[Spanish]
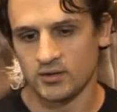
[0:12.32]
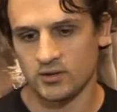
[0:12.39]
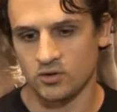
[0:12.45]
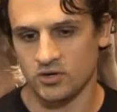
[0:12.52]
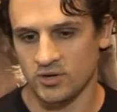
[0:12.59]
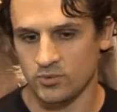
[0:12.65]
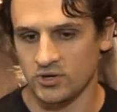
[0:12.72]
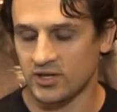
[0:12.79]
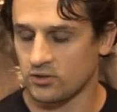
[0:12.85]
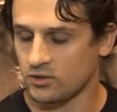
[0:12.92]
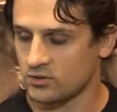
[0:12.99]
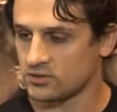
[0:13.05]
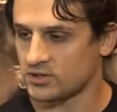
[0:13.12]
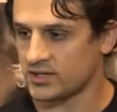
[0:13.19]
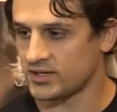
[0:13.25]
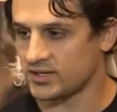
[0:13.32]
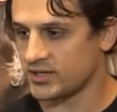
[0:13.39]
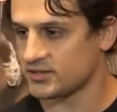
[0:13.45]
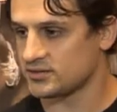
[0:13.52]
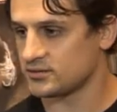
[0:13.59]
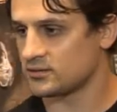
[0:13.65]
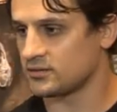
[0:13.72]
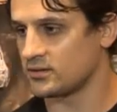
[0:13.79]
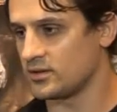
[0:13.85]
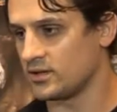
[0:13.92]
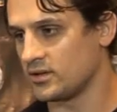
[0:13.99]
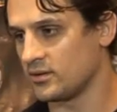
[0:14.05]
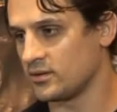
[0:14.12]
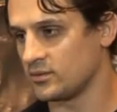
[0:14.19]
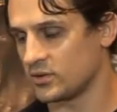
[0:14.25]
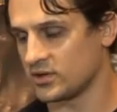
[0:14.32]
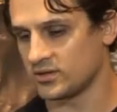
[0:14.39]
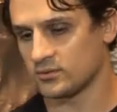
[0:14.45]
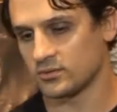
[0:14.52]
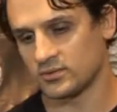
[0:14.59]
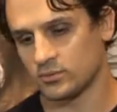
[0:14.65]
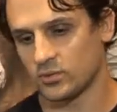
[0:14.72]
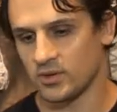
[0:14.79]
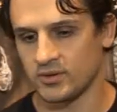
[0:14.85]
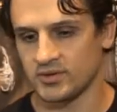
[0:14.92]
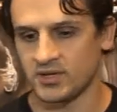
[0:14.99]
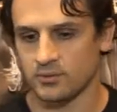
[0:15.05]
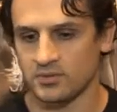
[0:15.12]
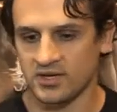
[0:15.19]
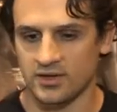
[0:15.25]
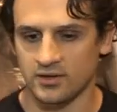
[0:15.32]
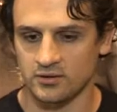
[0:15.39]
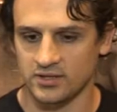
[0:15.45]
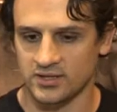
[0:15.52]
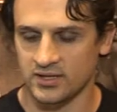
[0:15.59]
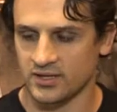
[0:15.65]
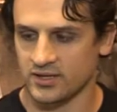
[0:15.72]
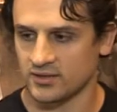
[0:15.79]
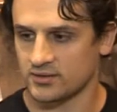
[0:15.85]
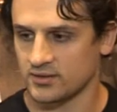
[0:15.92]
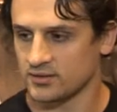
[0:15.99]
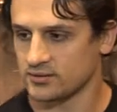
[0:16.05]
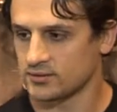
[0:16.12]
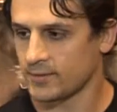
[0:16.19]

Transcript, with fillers: corre por las dos costaneras y bueno, vuelve y termina en la costanera este.